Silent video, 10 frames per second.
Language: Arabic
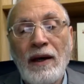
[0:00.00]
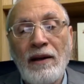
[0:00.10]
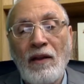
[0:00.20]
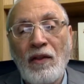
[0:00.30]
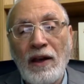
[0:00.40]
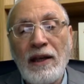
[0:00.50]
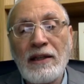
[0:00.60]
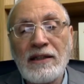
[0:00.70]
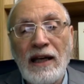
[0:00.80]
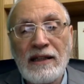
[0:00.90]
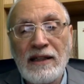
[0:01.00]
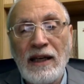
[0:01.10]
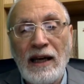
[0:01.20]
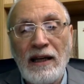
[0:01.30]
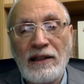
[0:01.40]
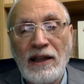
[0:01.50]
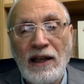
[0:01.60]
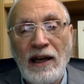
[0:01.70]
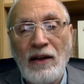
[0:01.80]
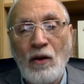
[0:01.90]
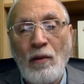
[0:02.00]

النظرية السياسية التي كان